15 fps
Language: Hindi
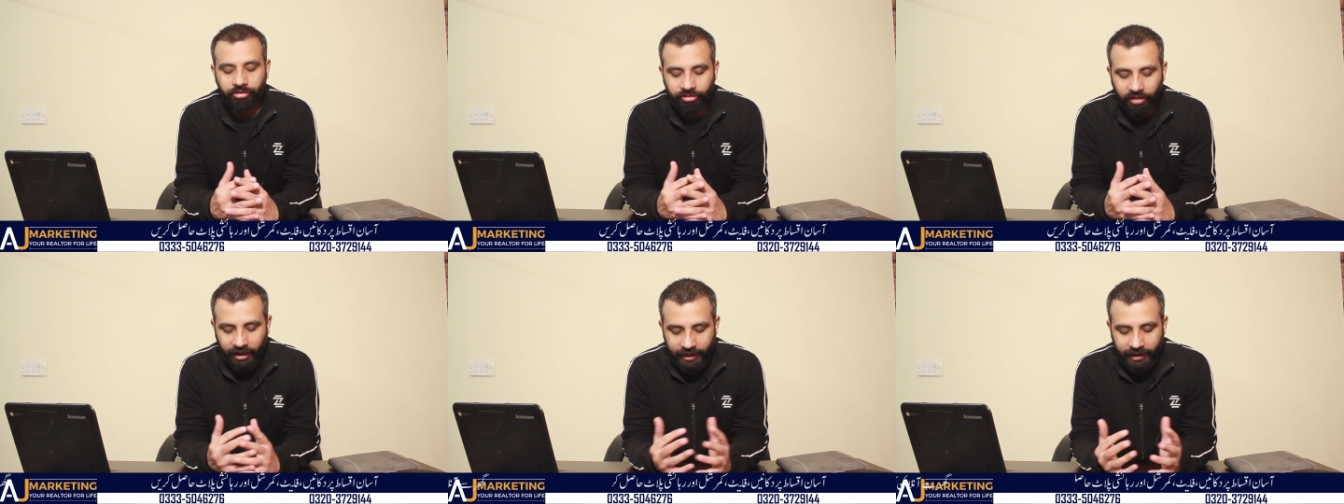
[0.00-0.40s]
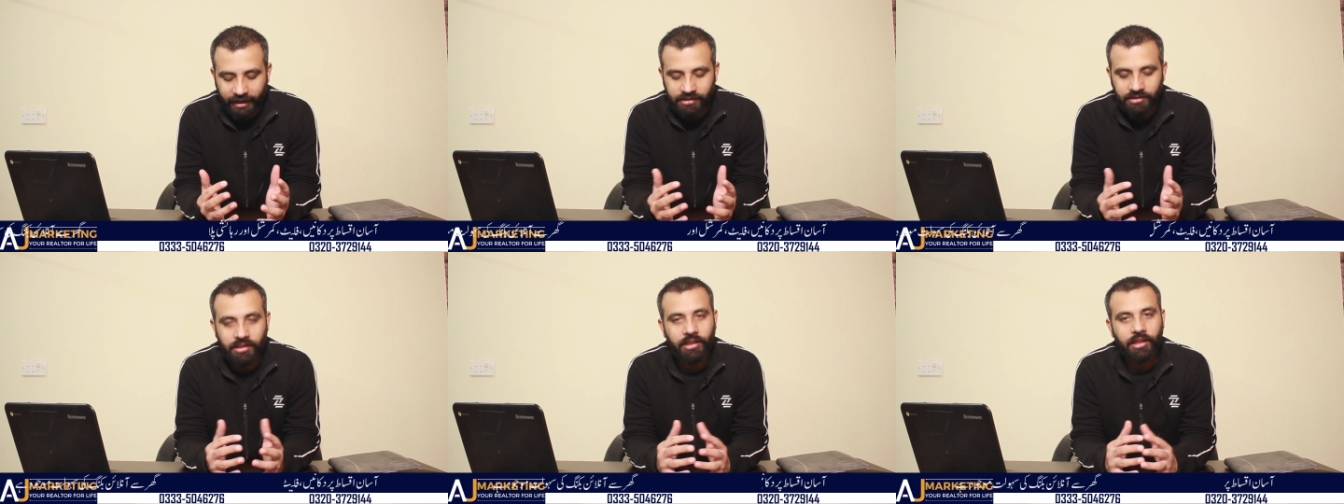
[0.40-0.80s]
फाइल
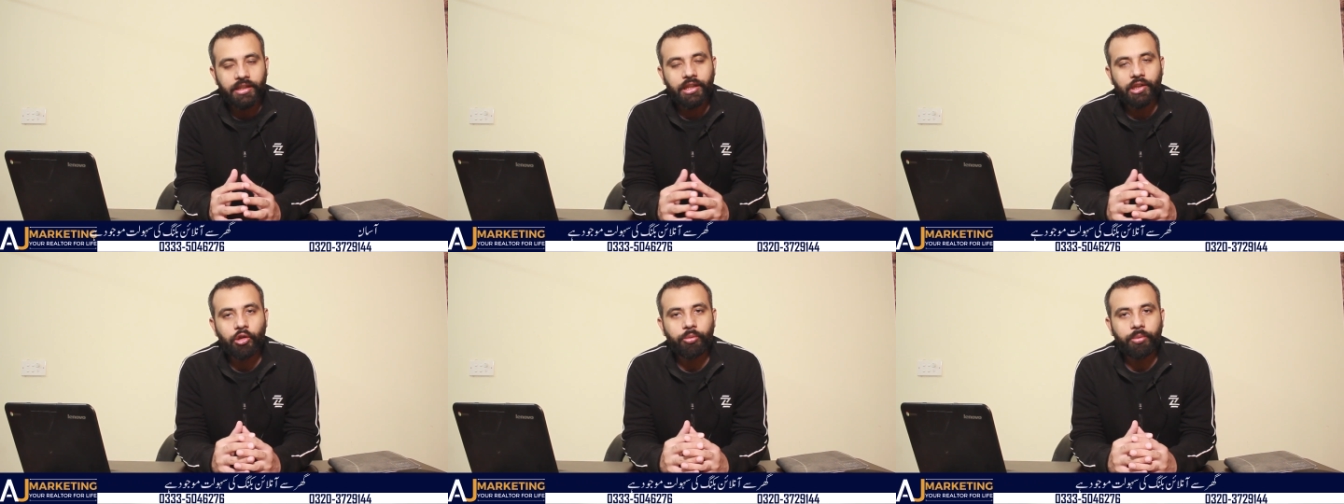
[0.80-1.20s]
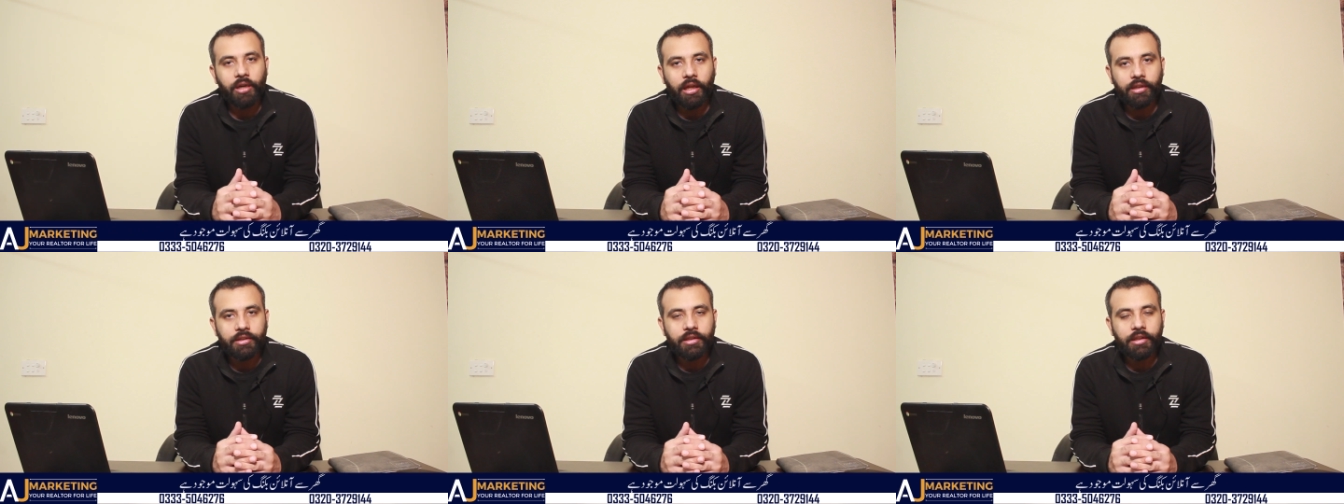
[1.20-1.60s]
कैंसिल करने के
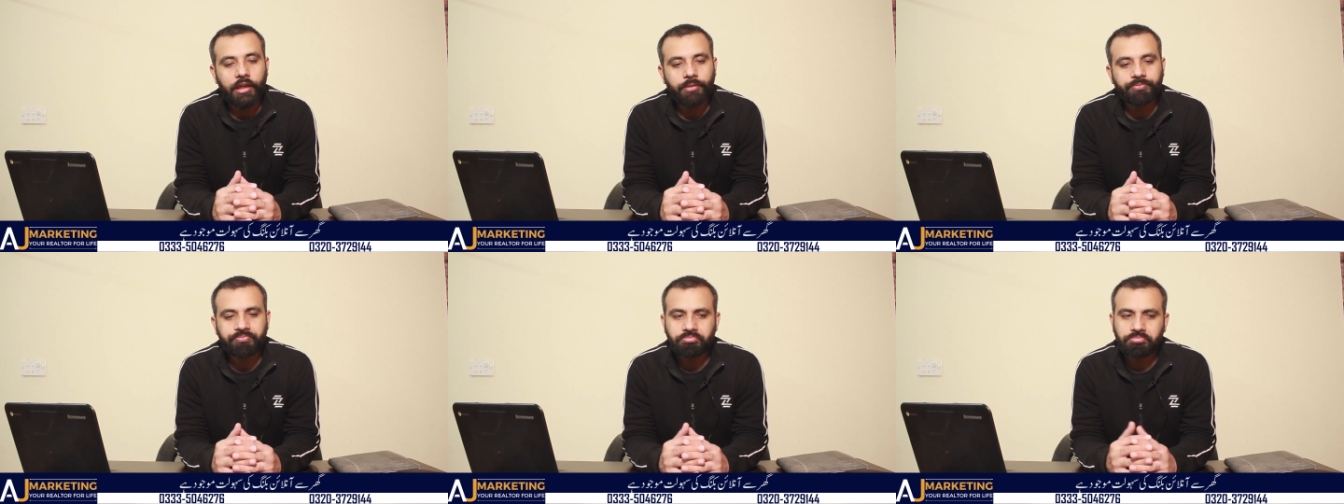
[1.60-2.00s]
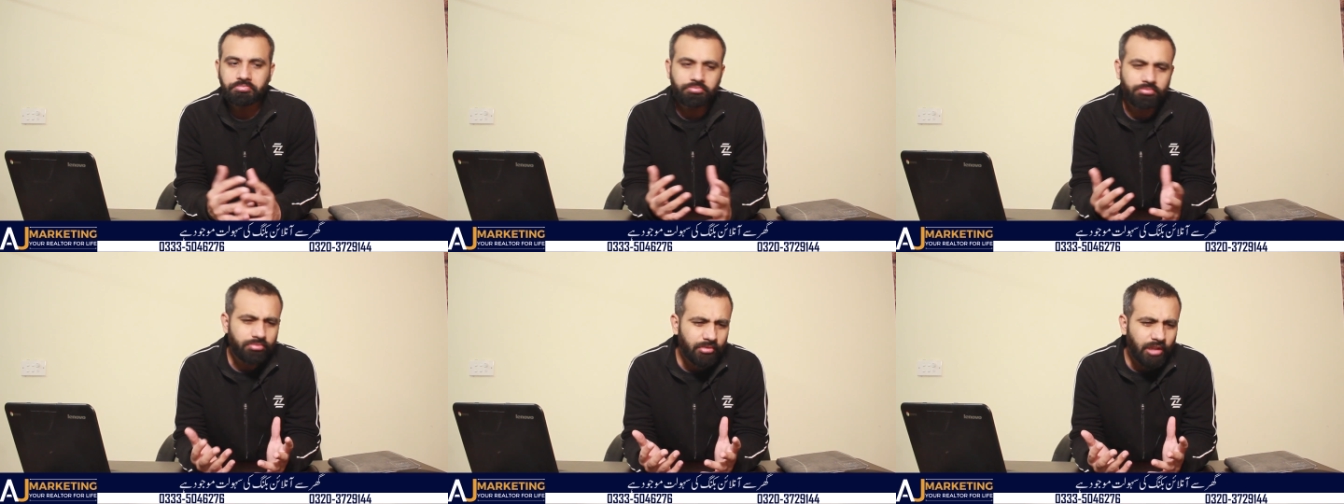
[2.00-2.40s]
ऊपर आती है
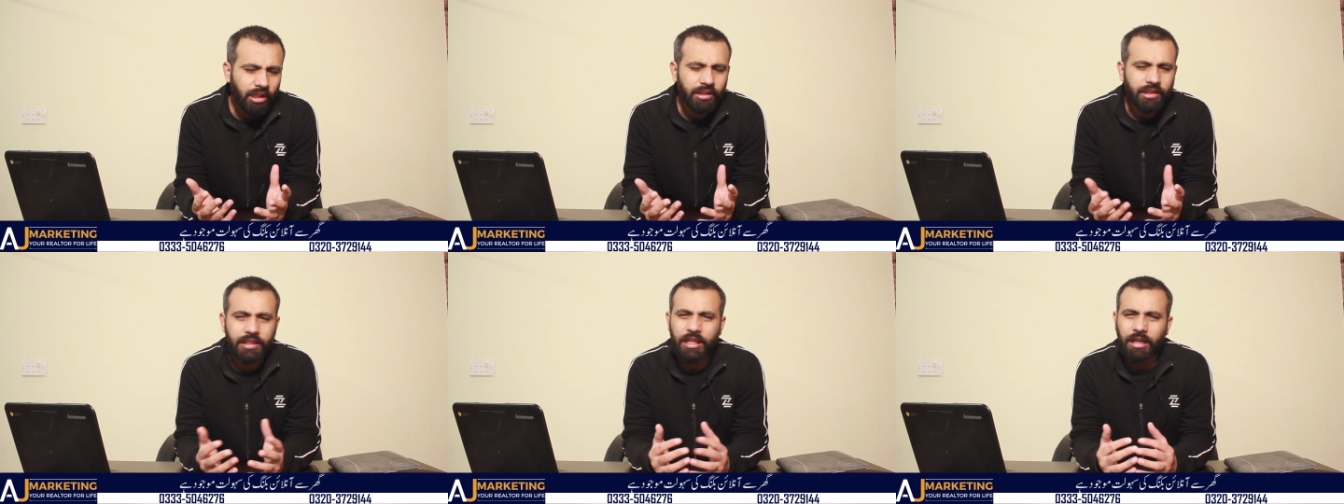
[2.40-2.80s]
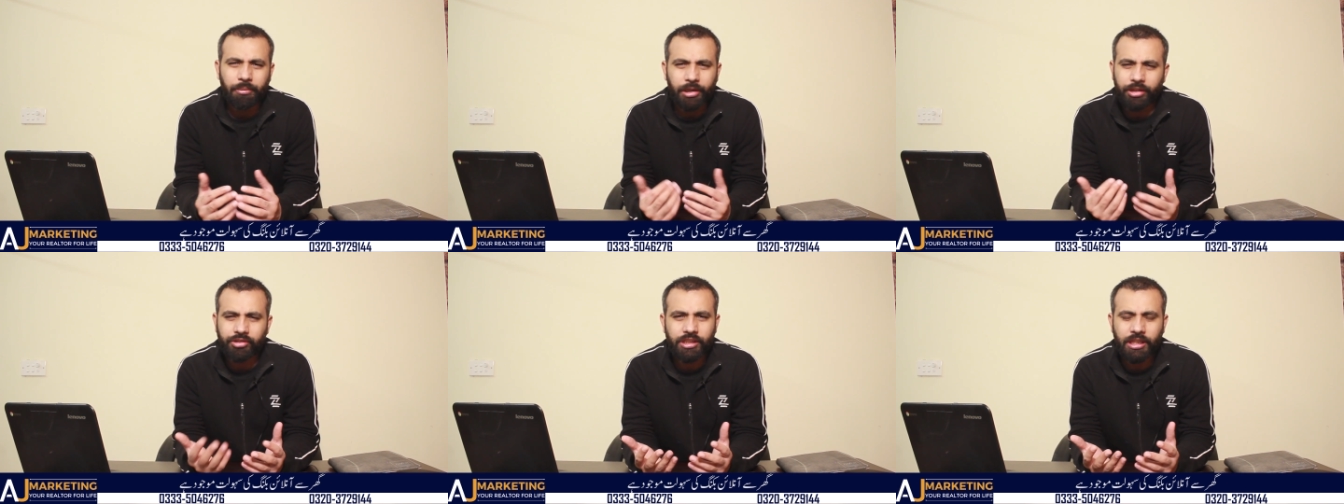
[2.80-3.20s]
ठीक है
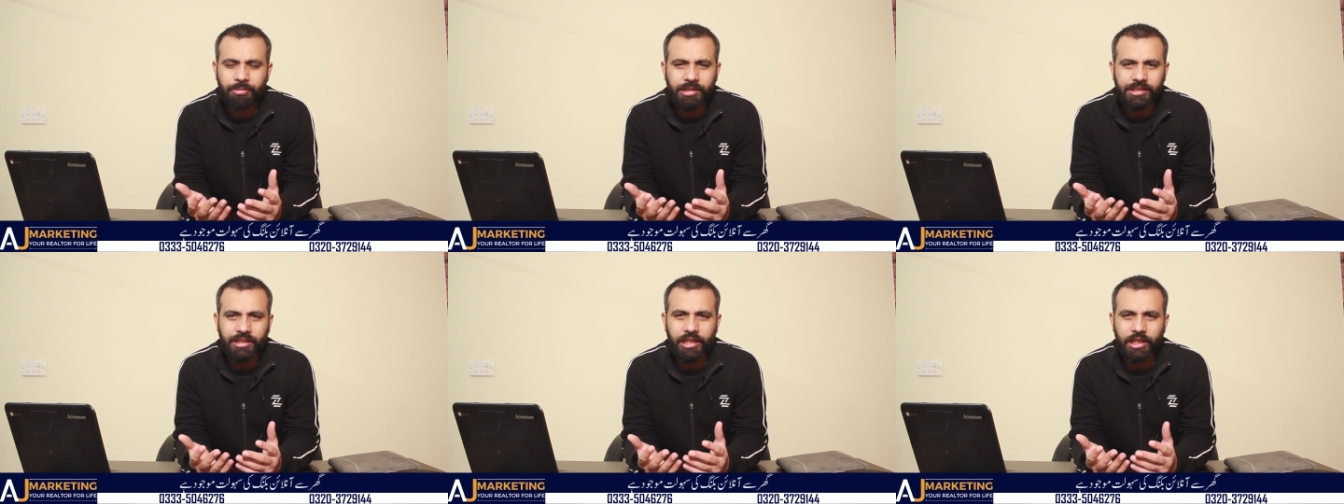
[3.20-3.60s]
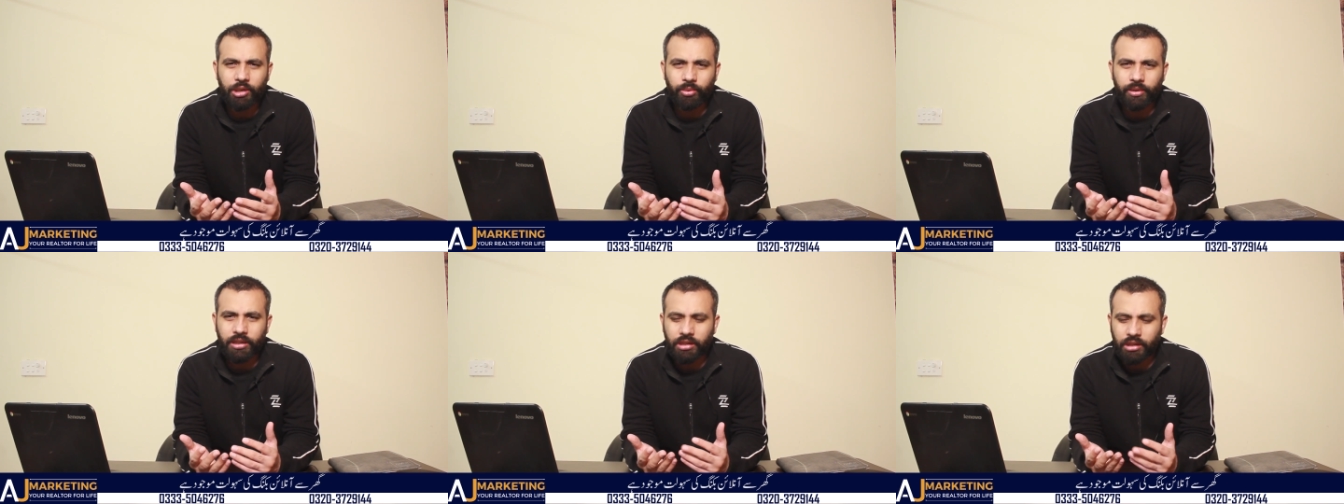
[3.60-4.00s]
मेरे जितने पैसे गए
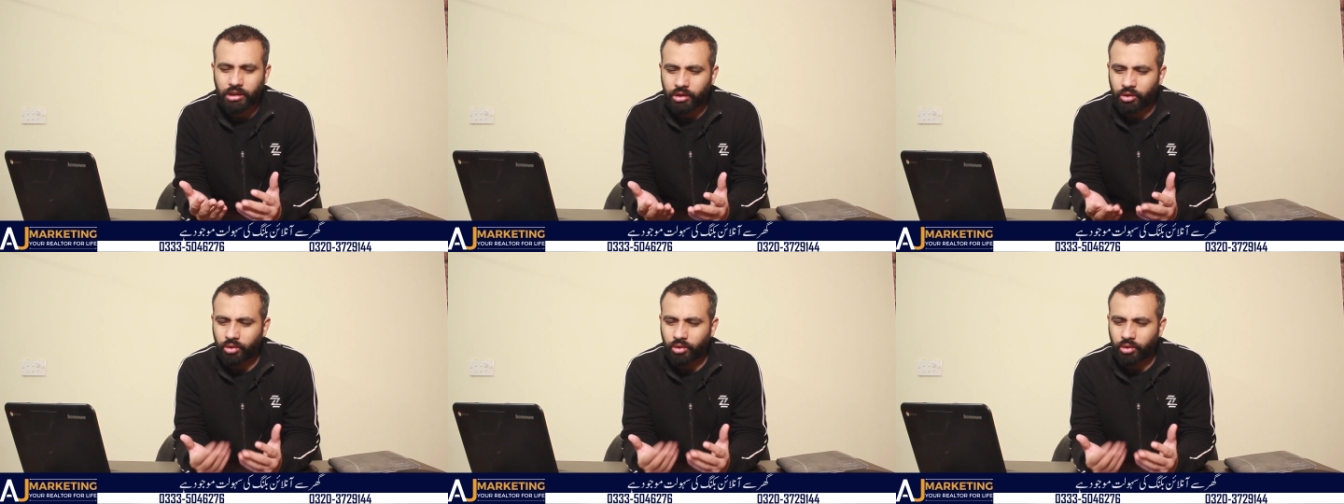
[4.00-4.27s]
हुए हैं